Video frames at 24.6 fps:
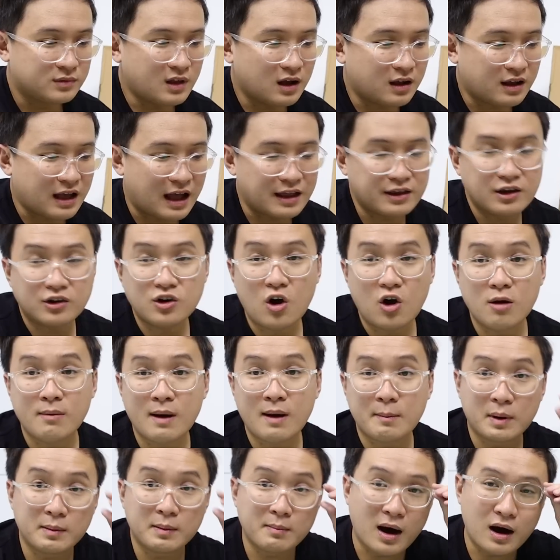tất cả những đôi
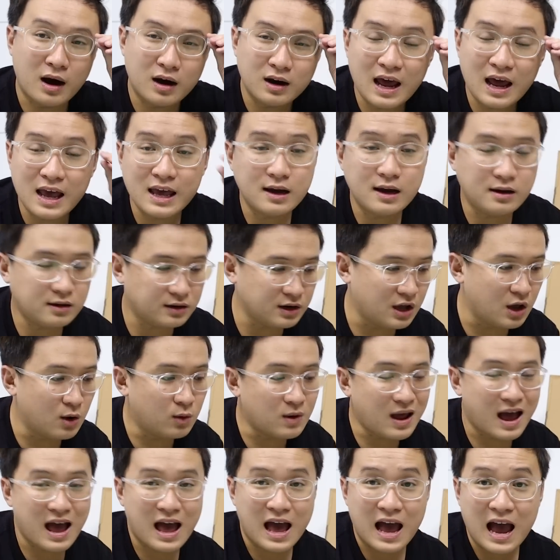mà mình mở ở đây á đều
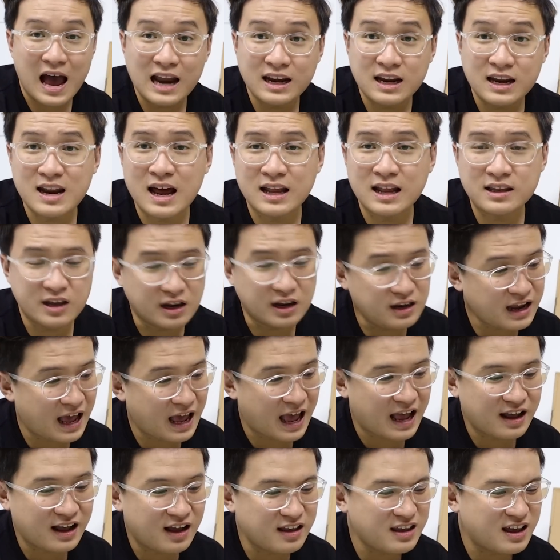là Adidas chính
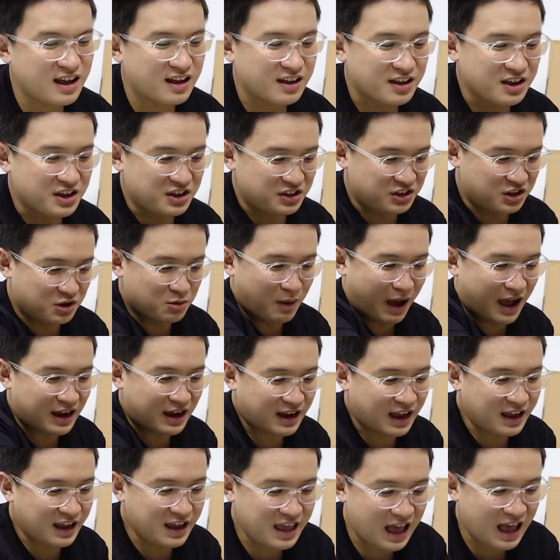hãng cả nha nhiều
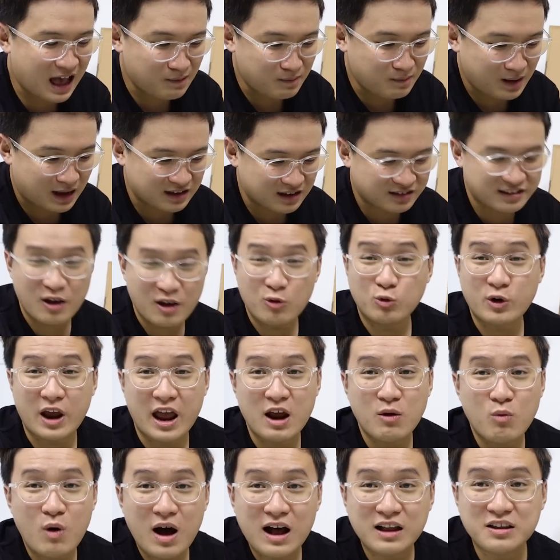bạn thấy cái giá mà sale
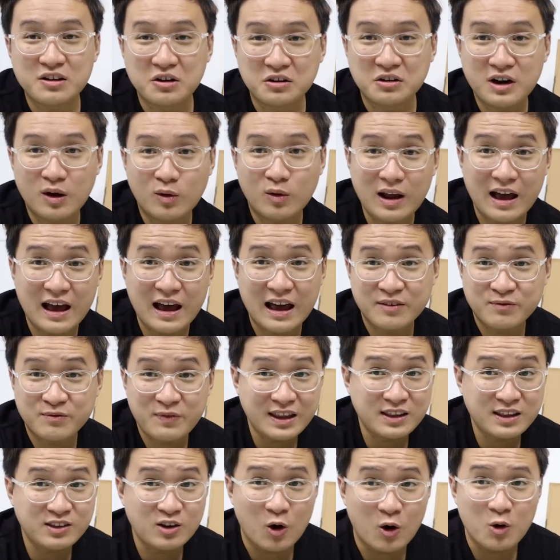rẻ quá tưởng đâu là hàng
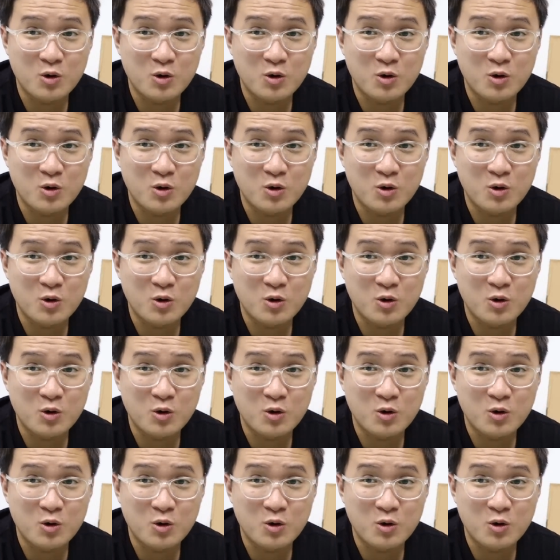fake